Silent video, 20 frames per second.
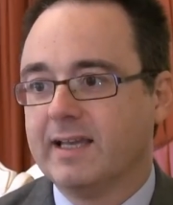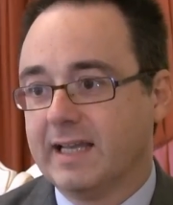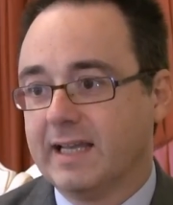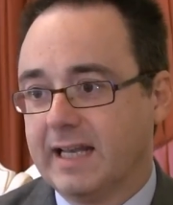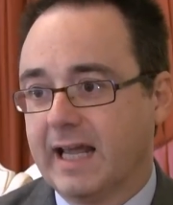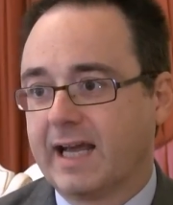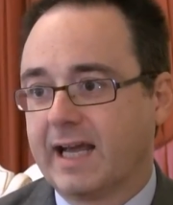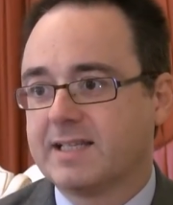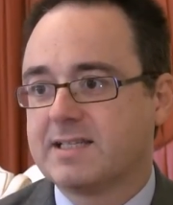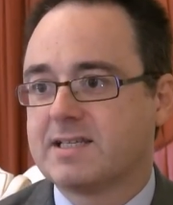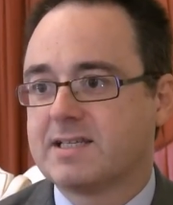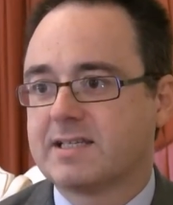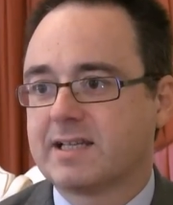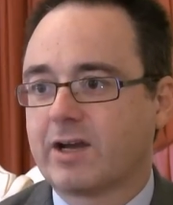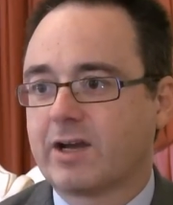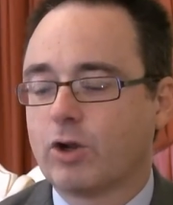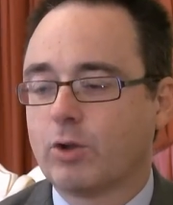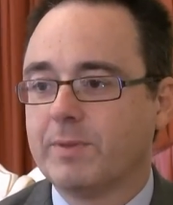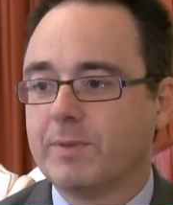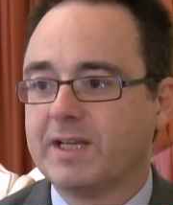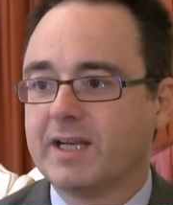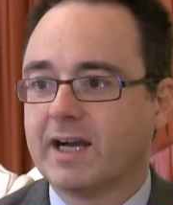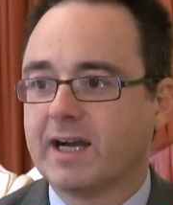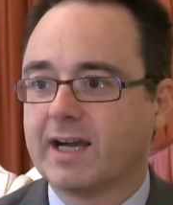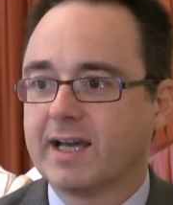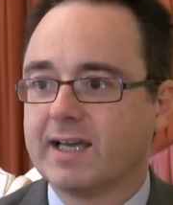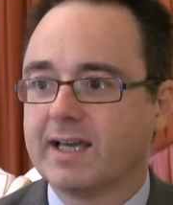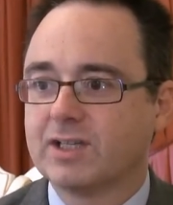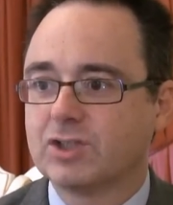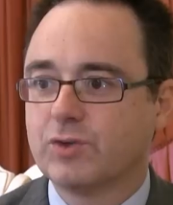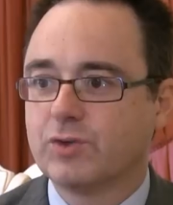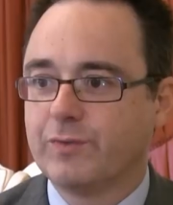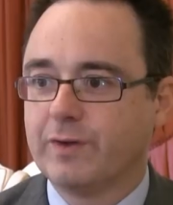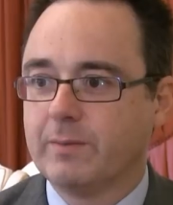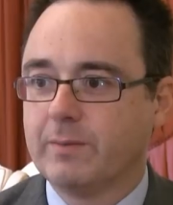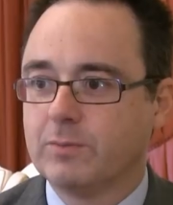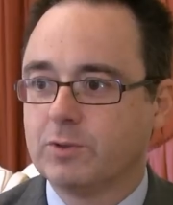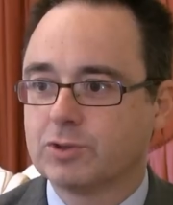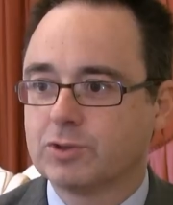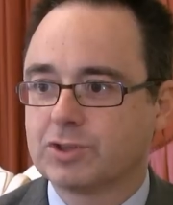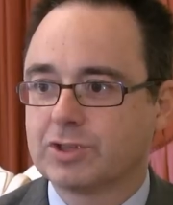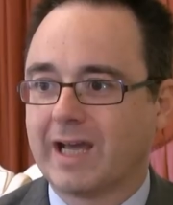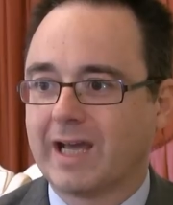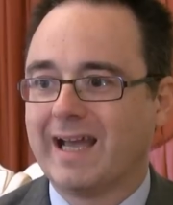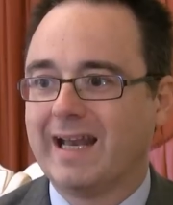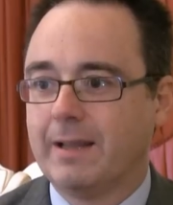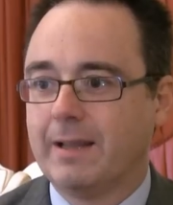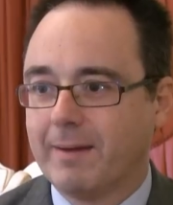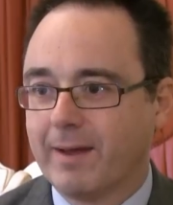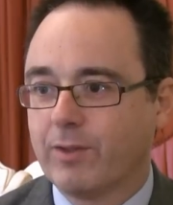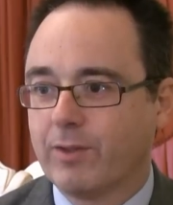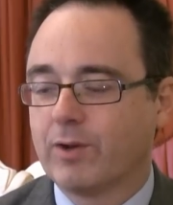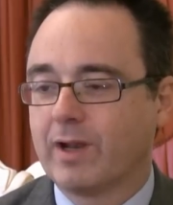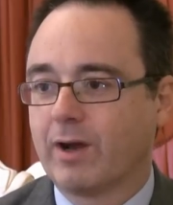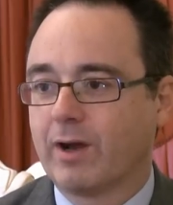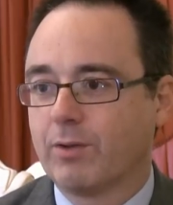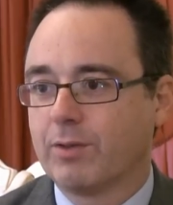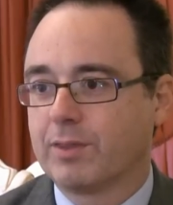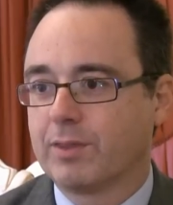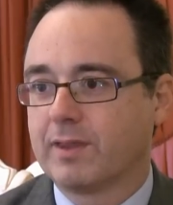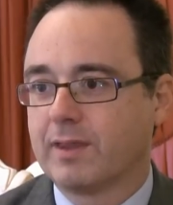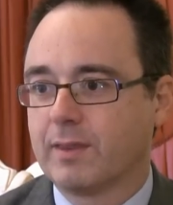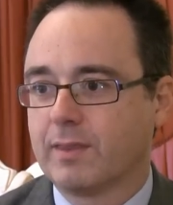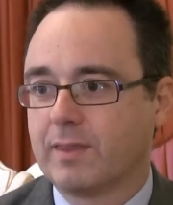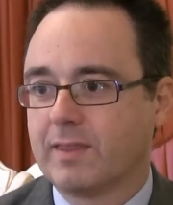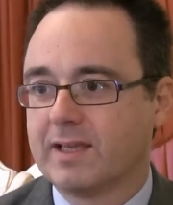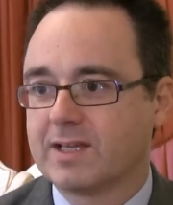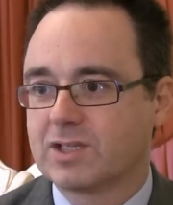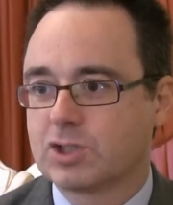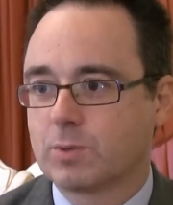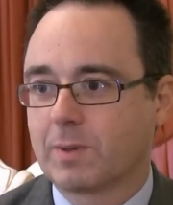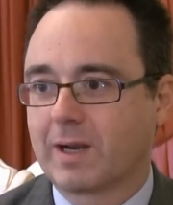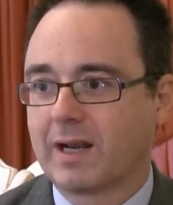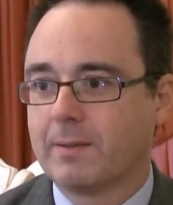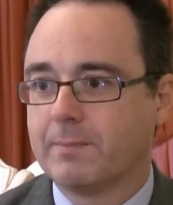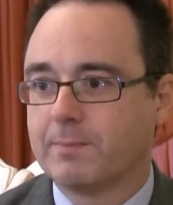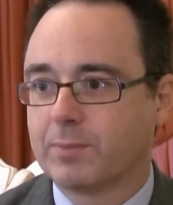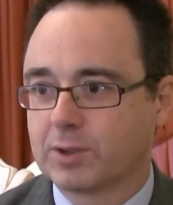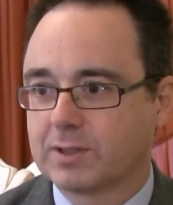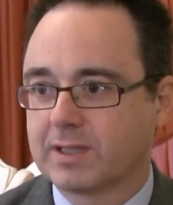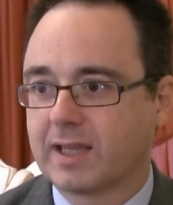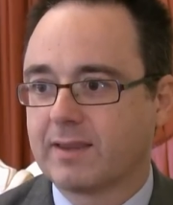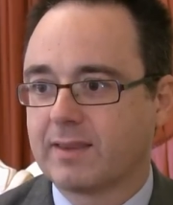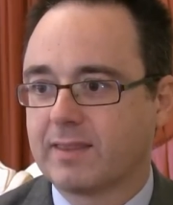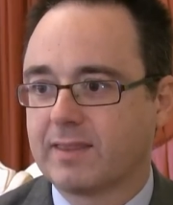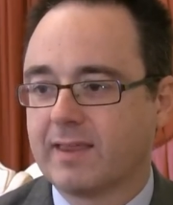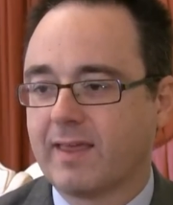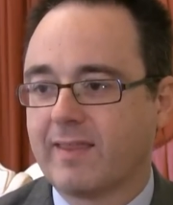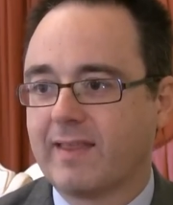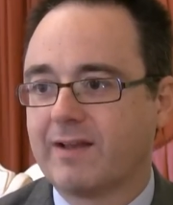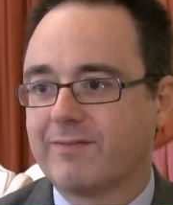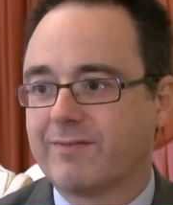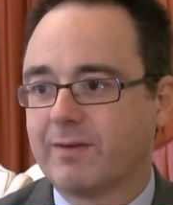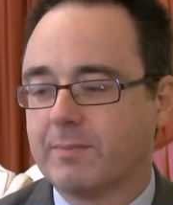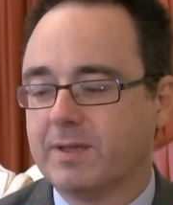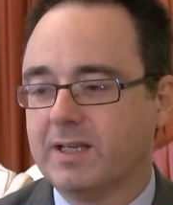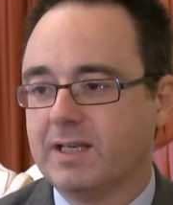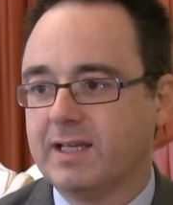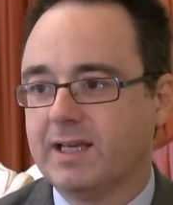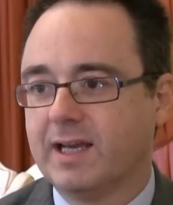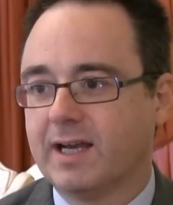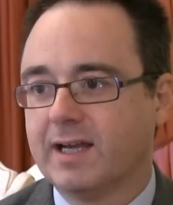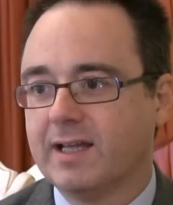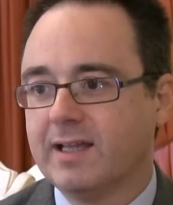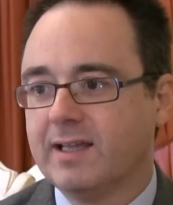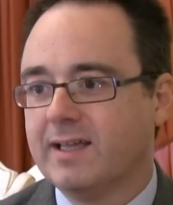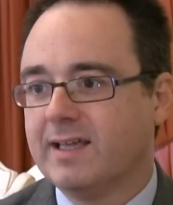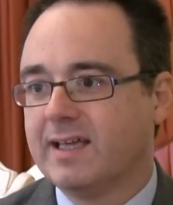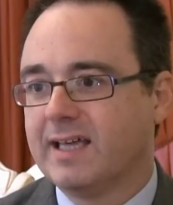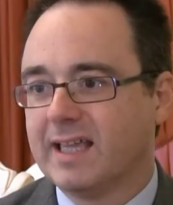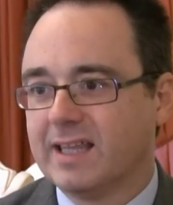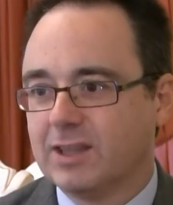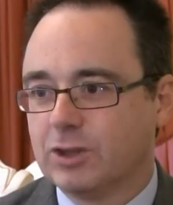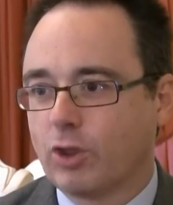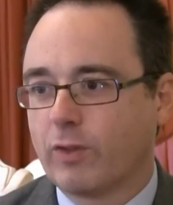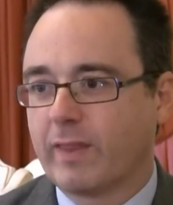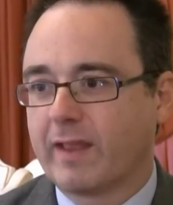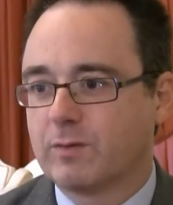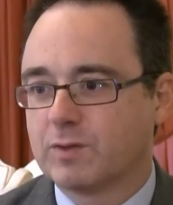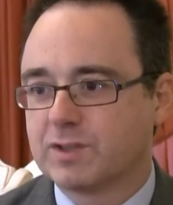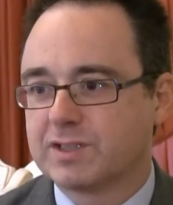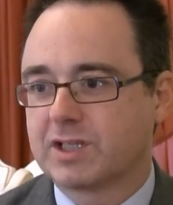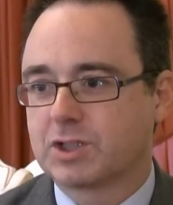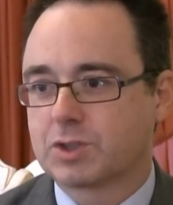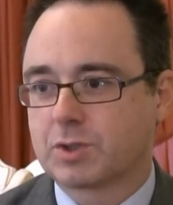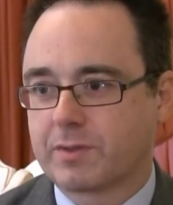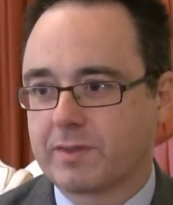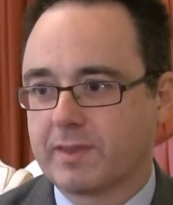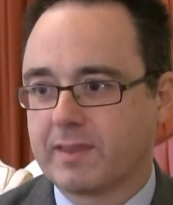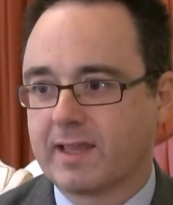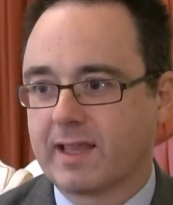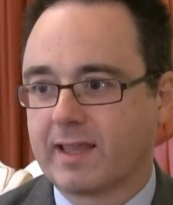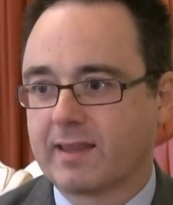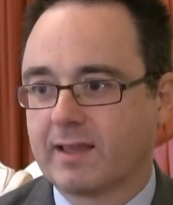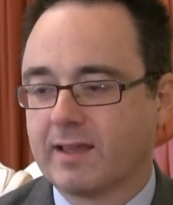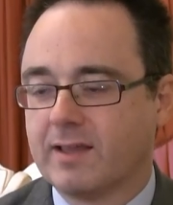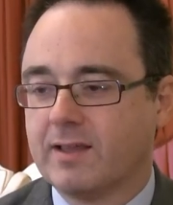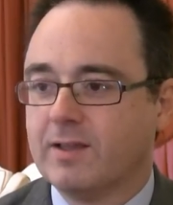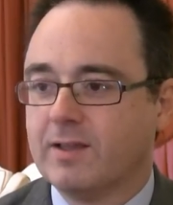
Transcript: Y la crisis económica que sufrimos ha elevado la conciencia sobre la importancia de la familia en toda nuestra sociedad